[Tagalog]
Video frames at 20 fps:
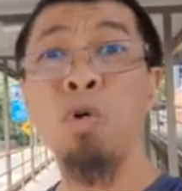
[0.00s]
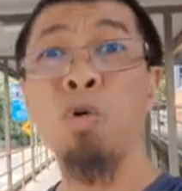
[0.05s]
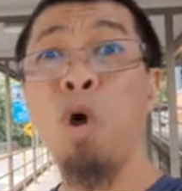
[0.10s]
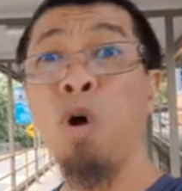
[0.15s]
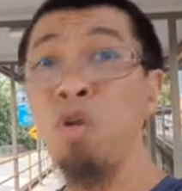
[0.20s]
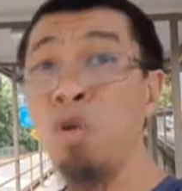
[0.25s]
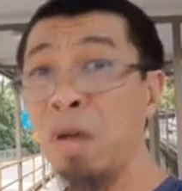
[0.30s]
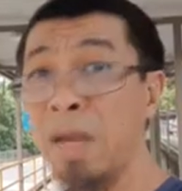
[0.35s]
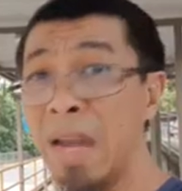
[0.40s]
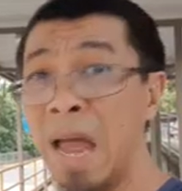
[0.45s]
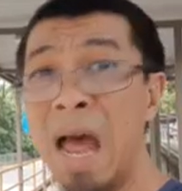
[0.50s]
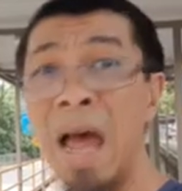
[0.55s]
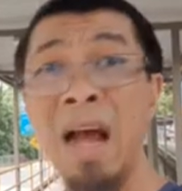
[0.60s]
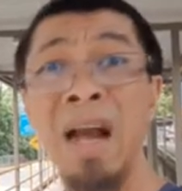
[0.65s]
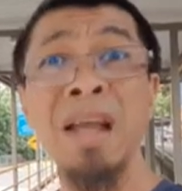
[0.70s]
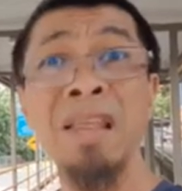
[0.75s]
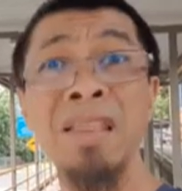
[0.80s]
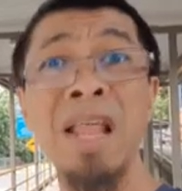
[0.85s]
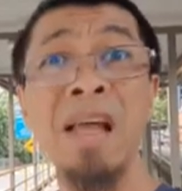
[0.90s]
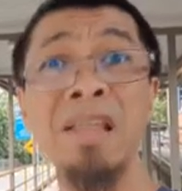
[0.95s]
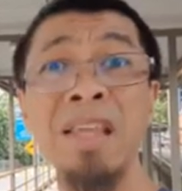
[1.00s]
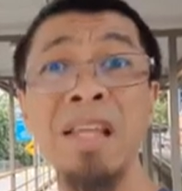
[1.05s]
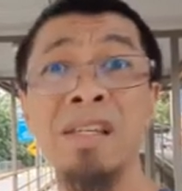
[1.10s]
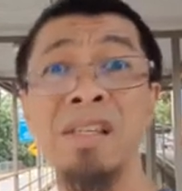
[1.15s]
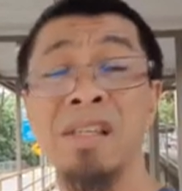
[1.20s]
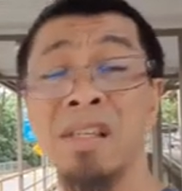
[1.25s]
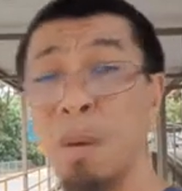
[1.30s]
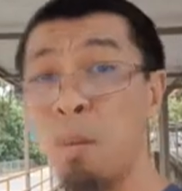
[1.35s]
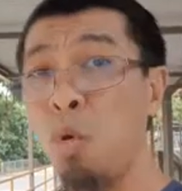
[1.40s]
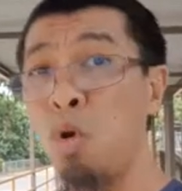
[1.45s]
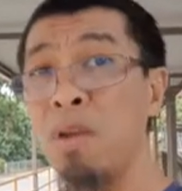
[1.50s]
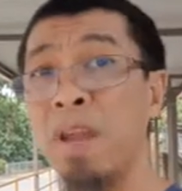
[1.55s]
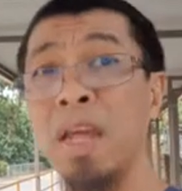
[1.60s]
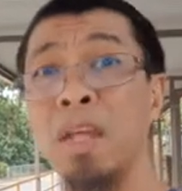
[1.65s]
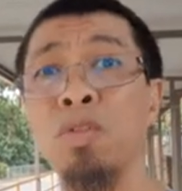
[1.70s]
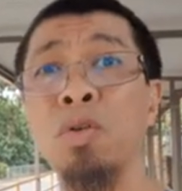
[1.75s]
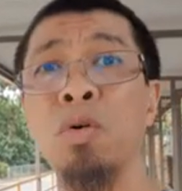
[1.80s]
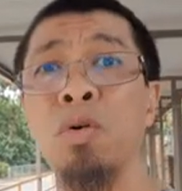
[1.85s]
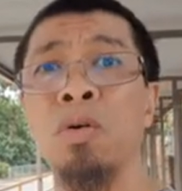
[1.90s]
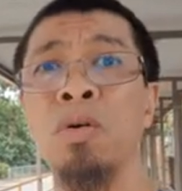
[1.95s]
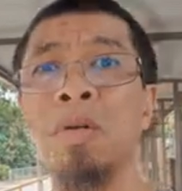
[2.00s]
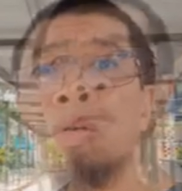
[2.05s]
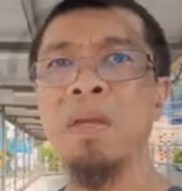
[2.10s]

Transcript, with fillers: kung anong hinahangad natin sa buwan na ito.